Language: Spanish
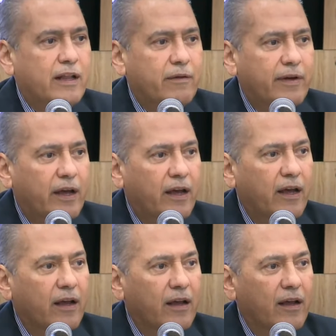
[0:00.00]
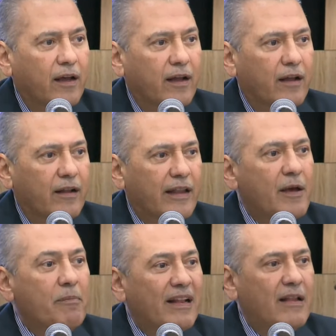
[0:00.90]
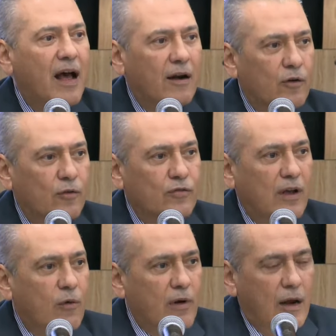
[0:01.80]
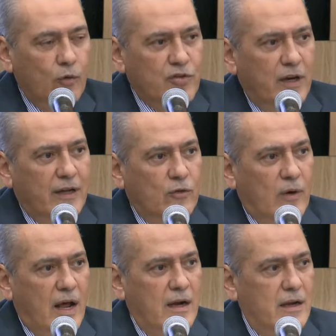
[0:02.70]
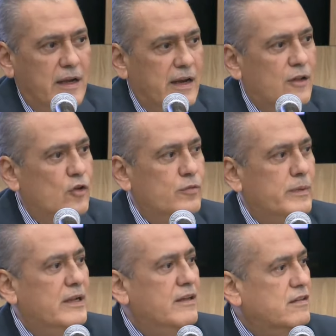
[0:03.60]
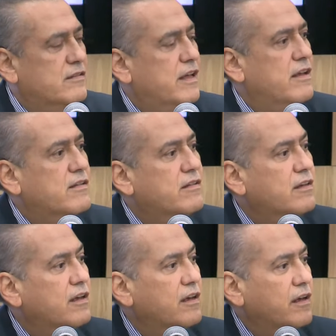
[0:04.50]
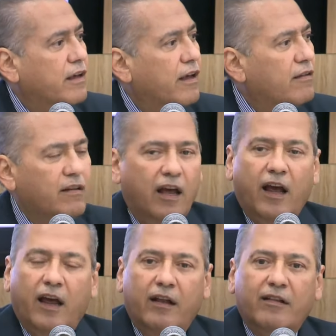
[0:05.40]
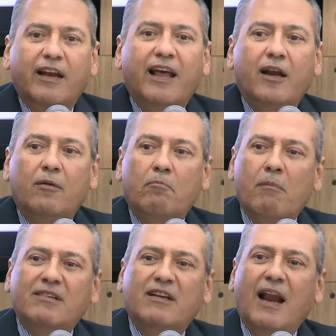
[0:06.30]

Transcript: que debe de invitarnos a una lucha electoral en el 2016, es eh, tener más